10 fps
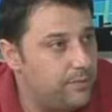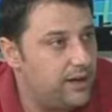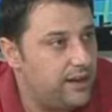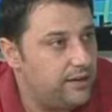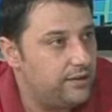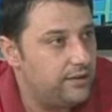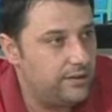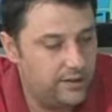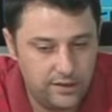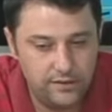bile
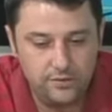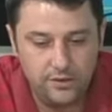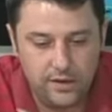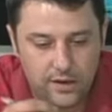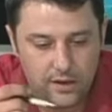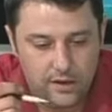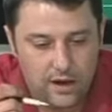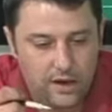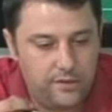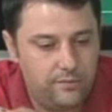inanın
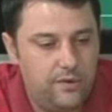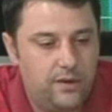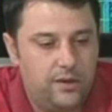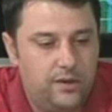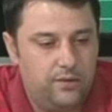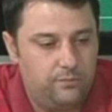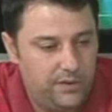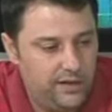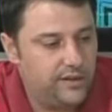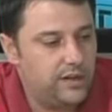hani
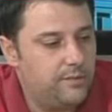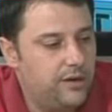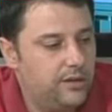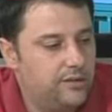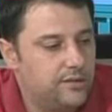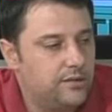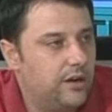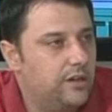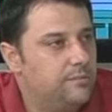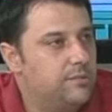milli takıma alınsın
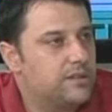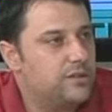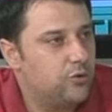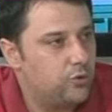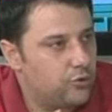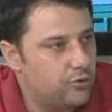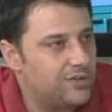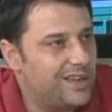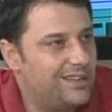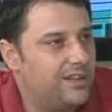alınmasın konusunu
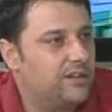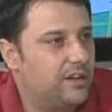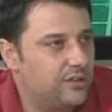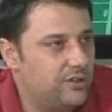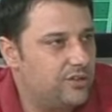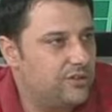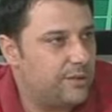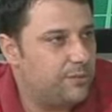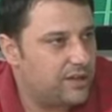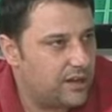zaten
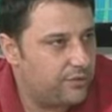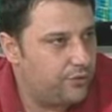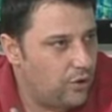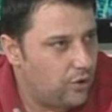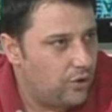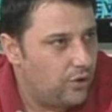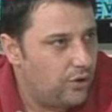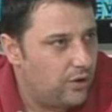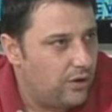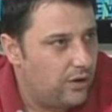tartışılacak bir tarafı yok.
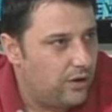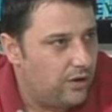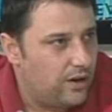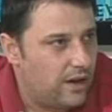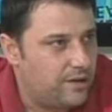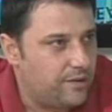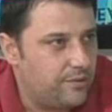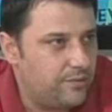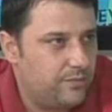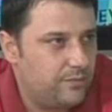Hani
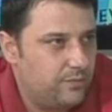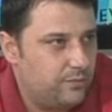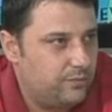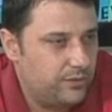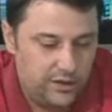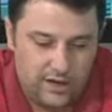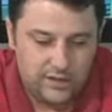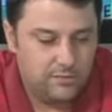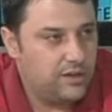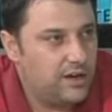
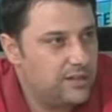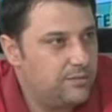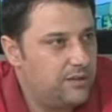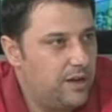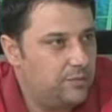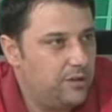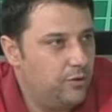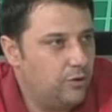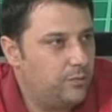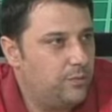Kazım Kazım'ın ne yaptığını
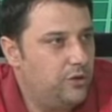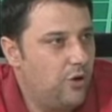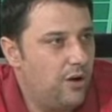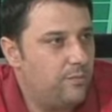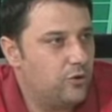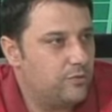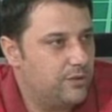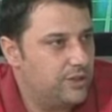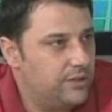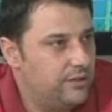gördük. Bir Young Boys
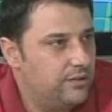maçı.